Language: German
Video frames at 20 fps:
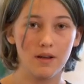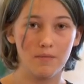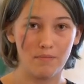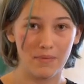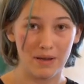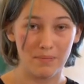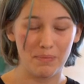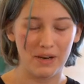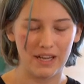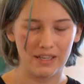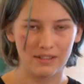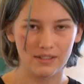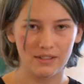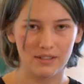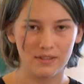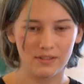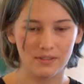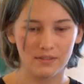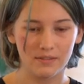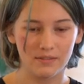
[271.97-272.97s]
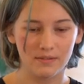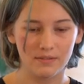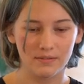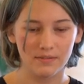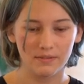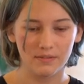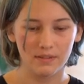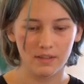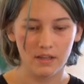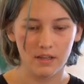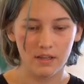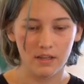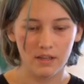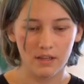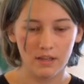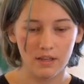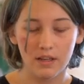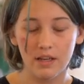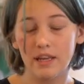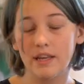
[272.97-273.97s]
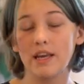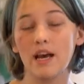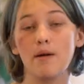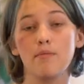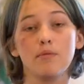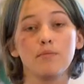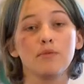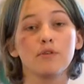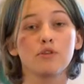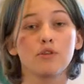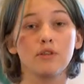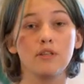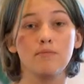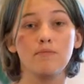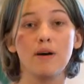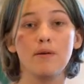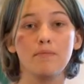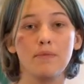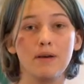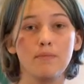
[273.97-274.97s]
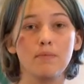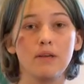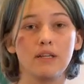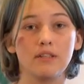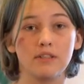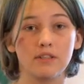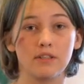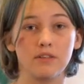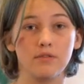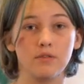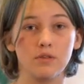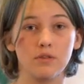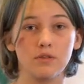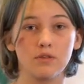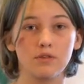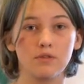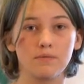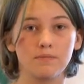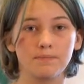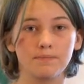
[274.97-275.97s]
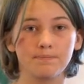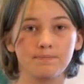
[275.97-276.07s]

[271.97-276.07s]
Mehr Platz. Ich habe mir schon immer mehr Platz gewünscht.